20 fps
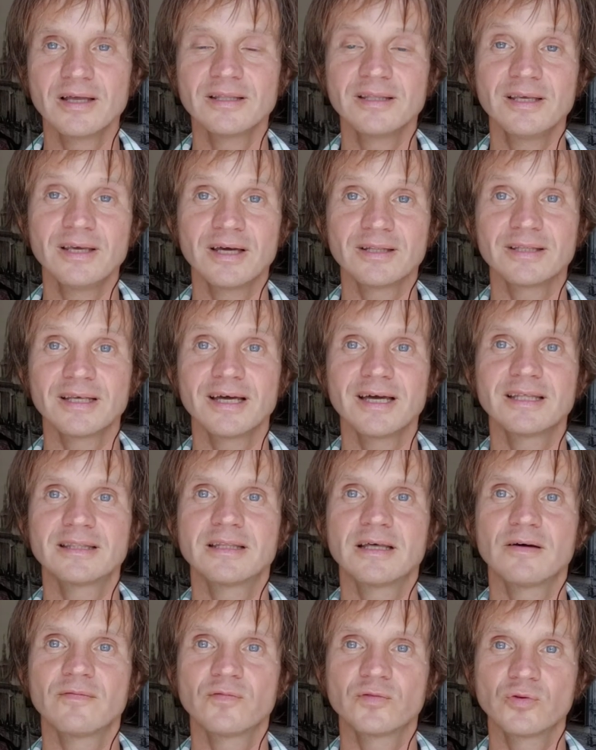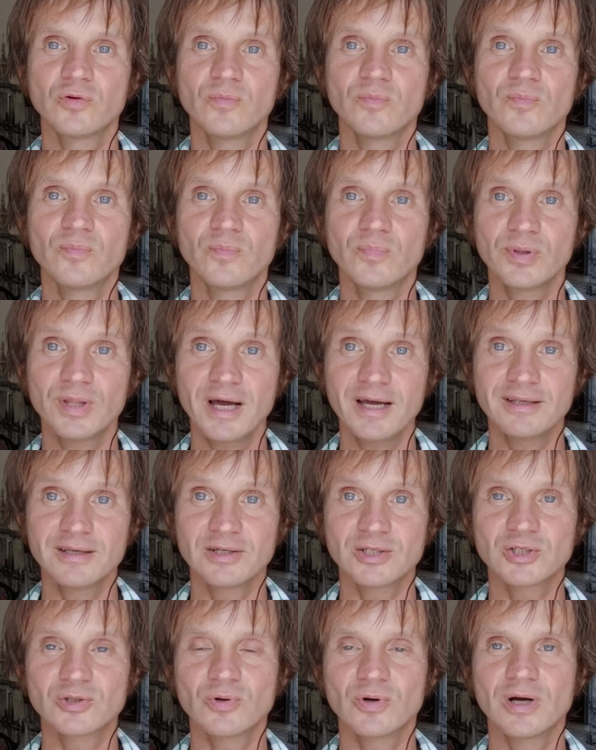Нет, это в том
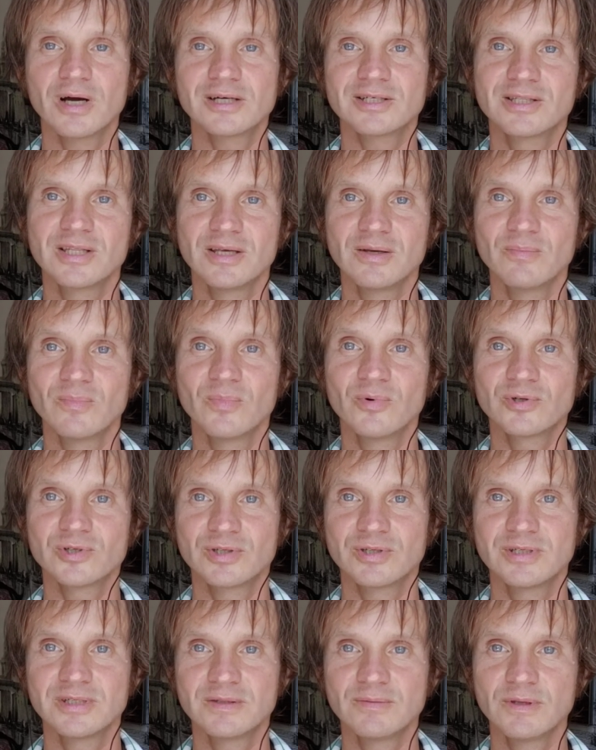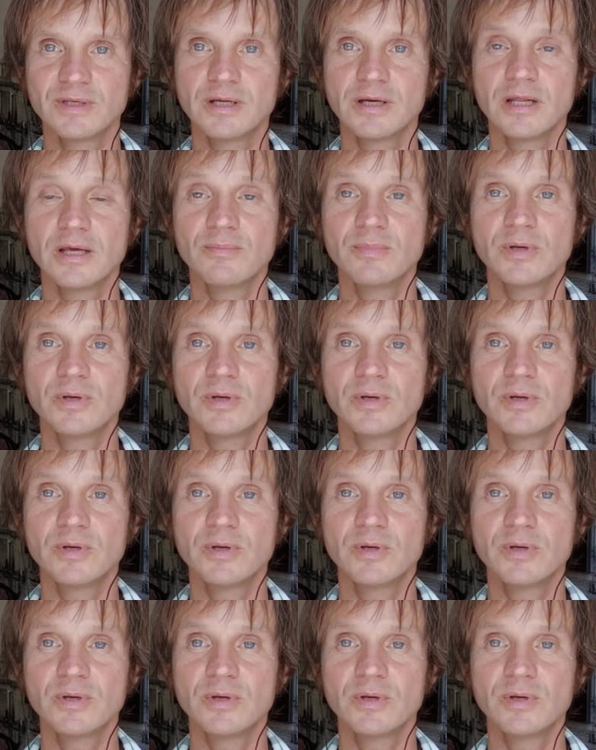плане, что каждый может действительно